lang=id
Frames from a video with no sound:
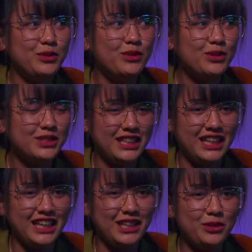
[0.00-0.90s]
dulu
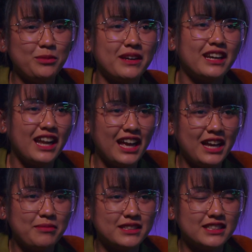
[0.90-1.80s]
sih, dulu
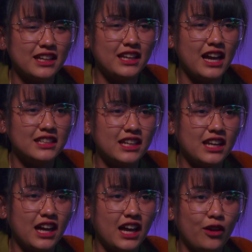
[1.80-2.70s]
pernah pas ada
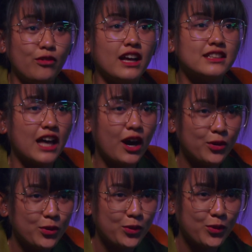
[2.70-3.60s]
acara ulang
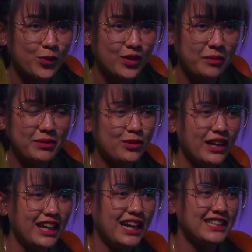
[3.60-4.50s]
tahun. Happy tuh
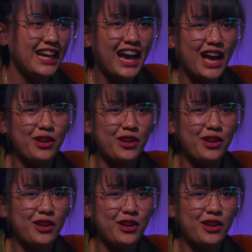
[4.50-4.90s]
kayak nggak nyangka